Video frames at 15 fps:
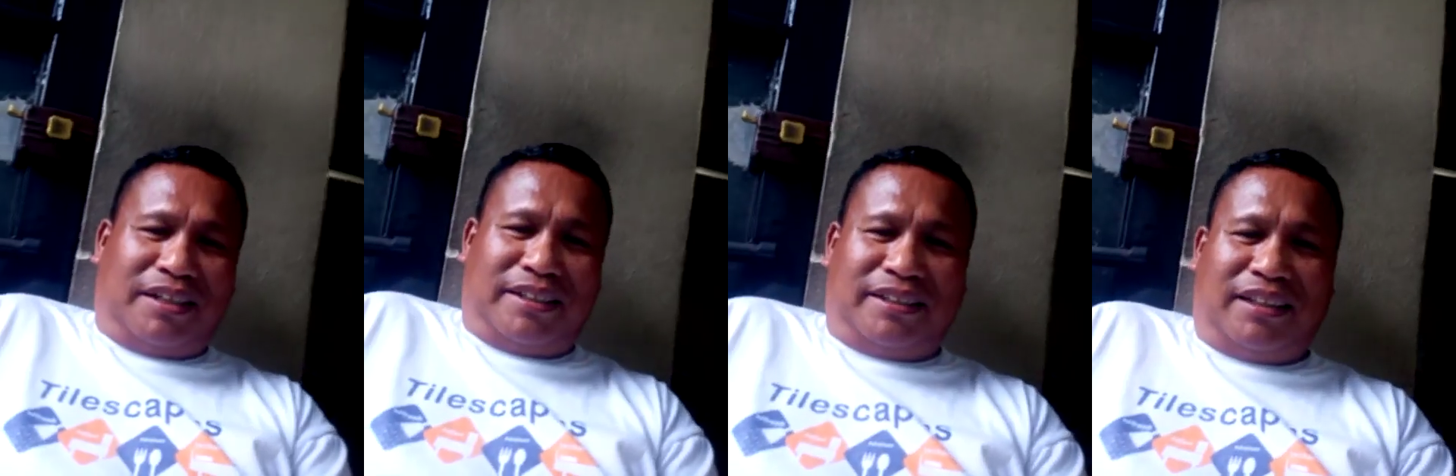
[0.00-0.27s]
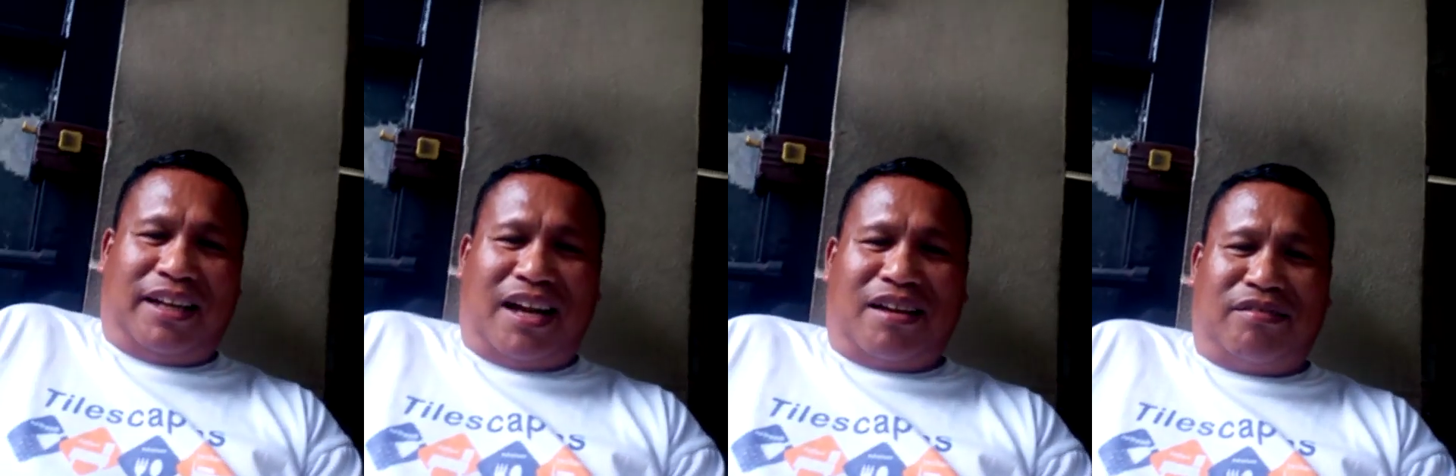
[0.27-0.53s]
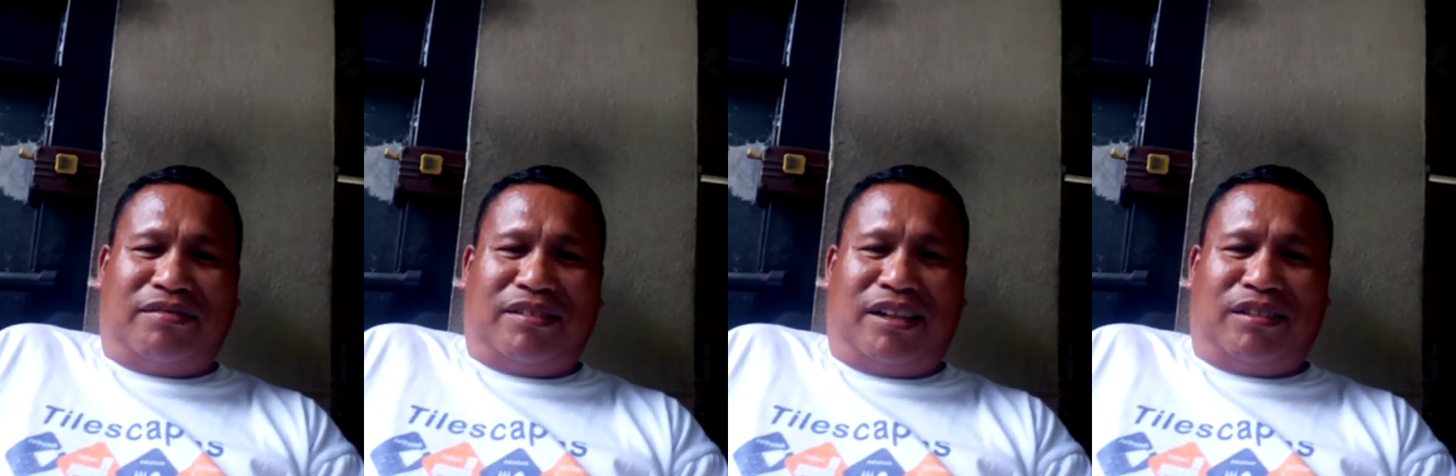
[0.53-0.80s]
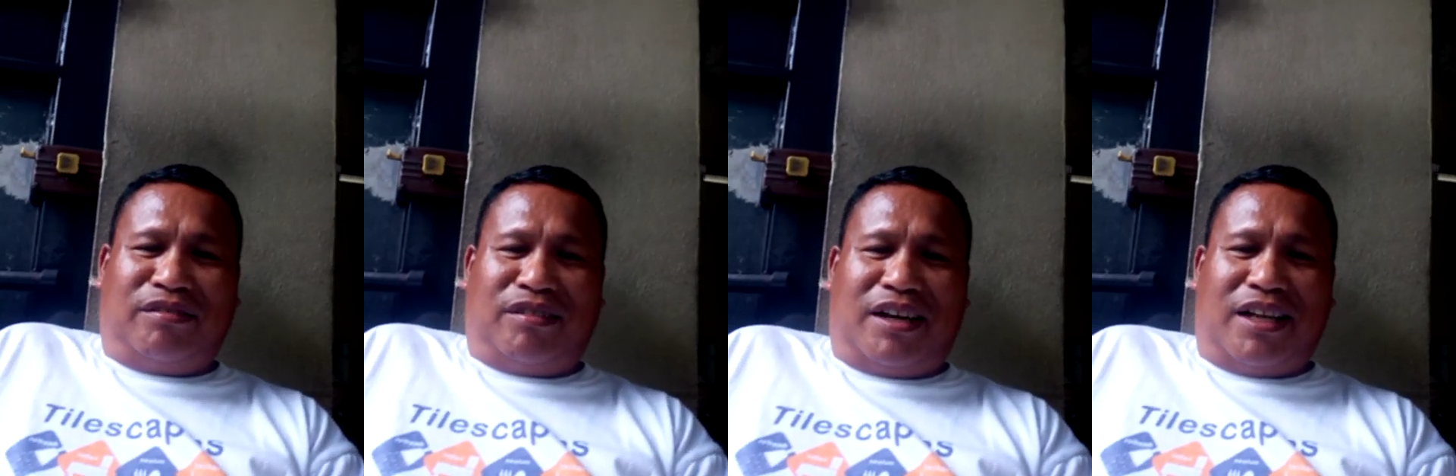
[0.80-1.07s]
guard ngayon
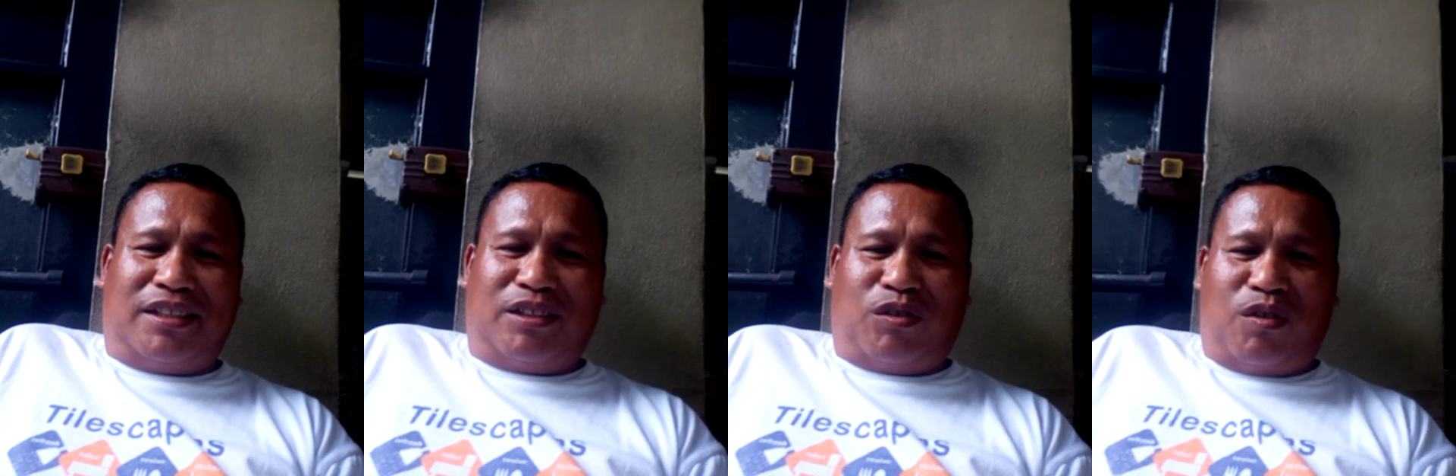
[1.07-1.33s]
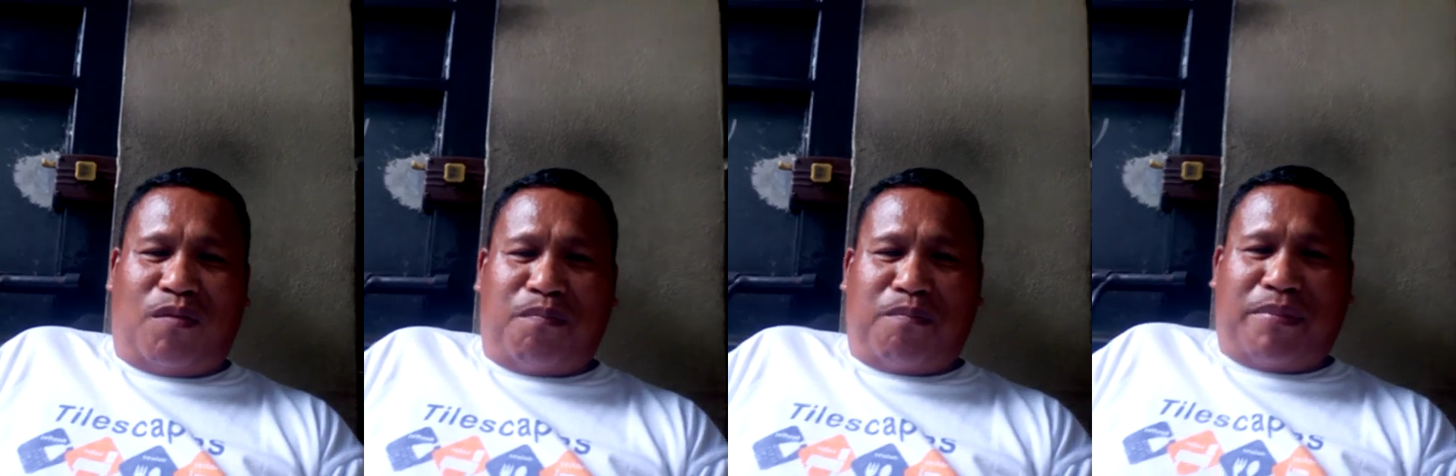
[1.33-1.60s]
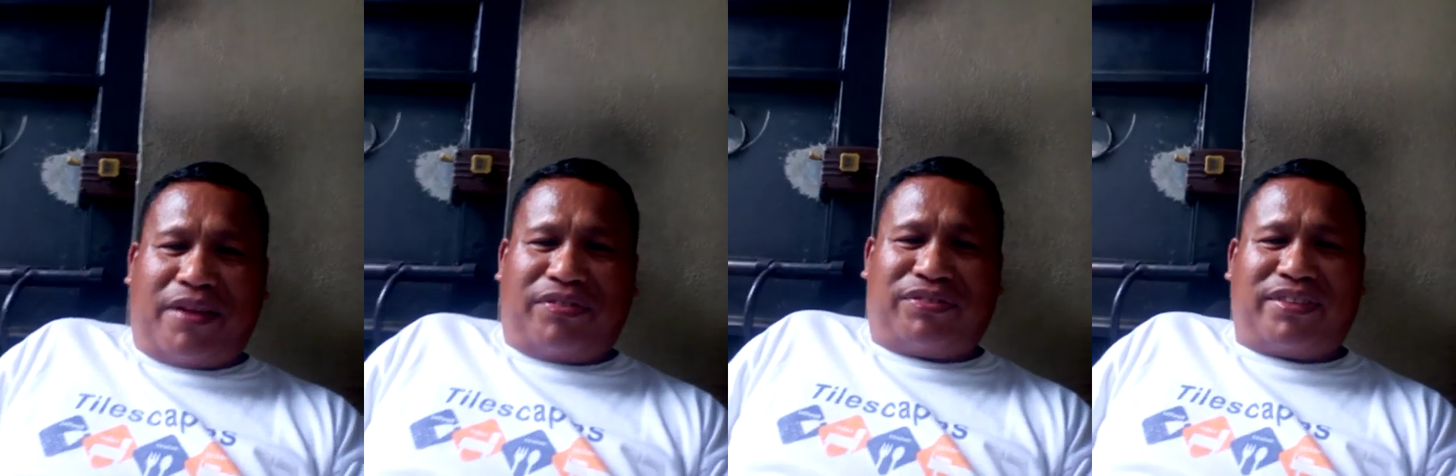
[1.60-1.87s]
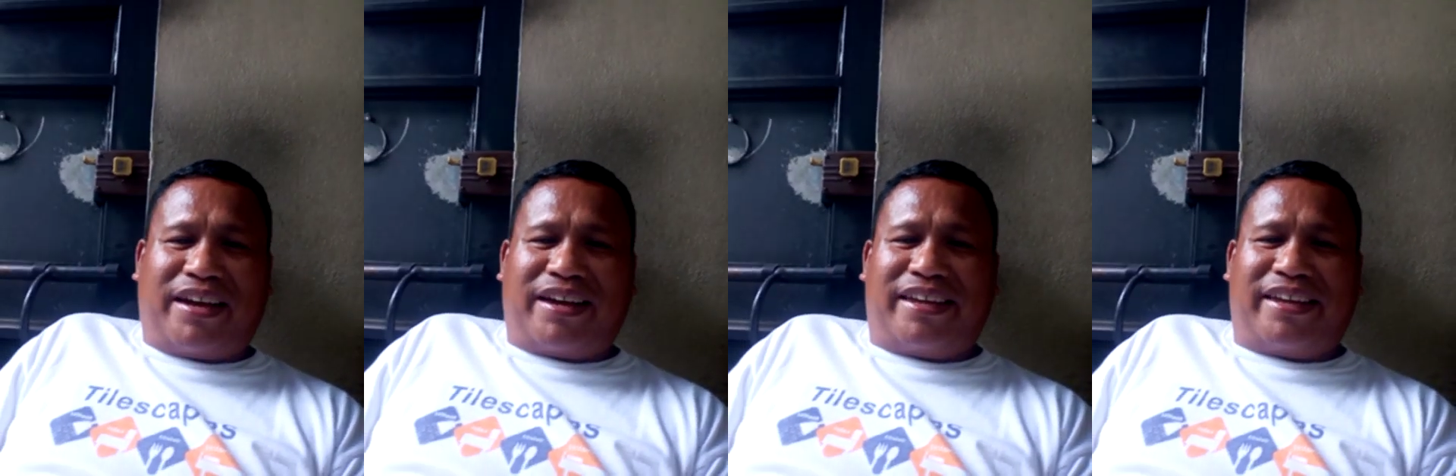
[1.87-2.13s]
dito guys Ako ang
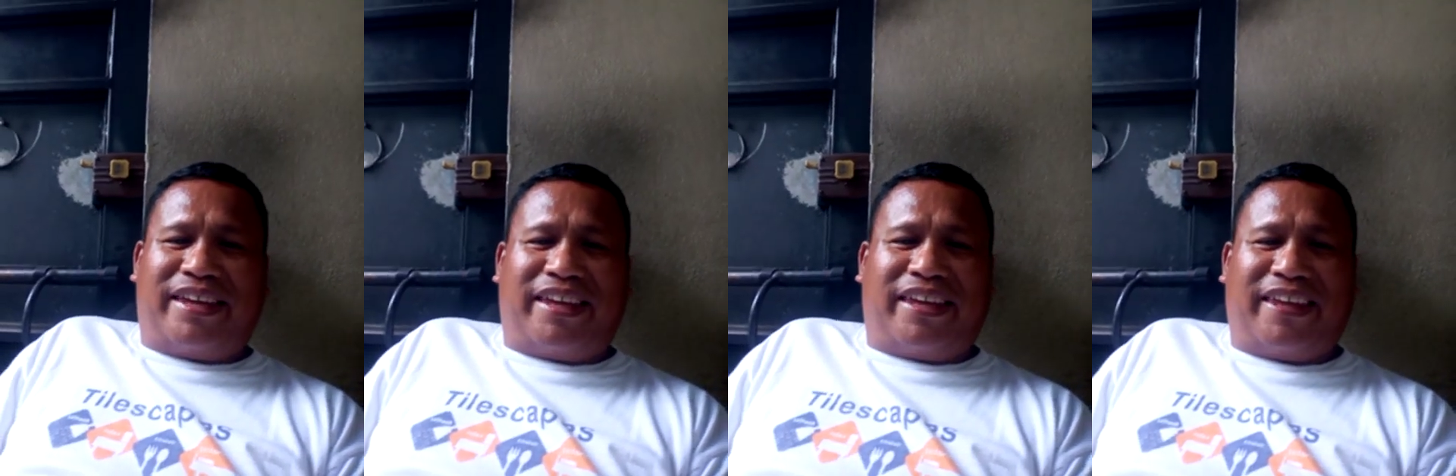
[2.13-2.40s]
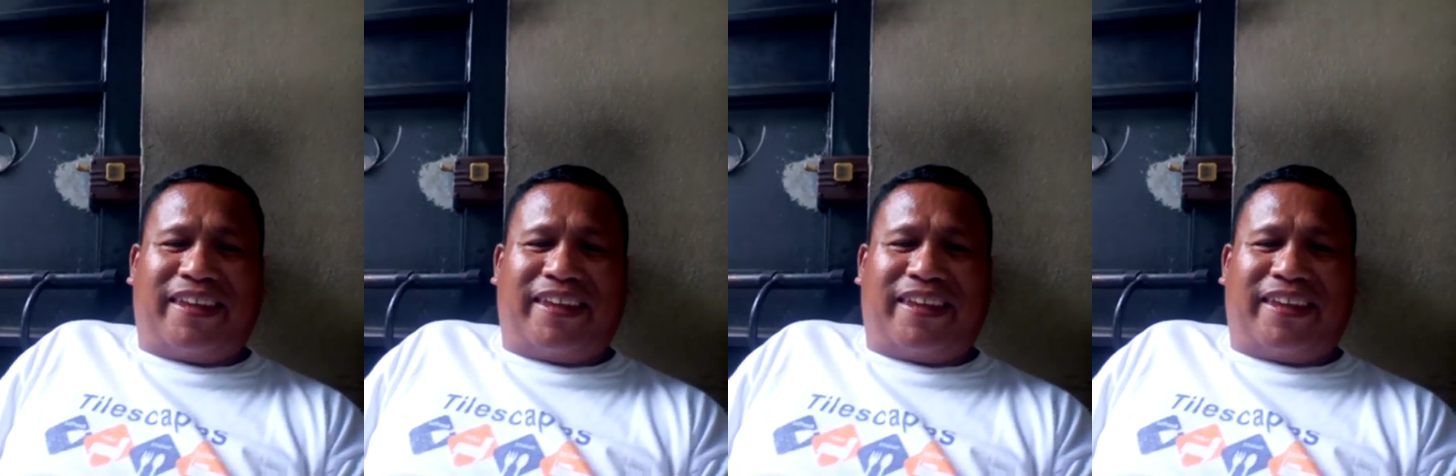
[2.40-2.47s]
pantay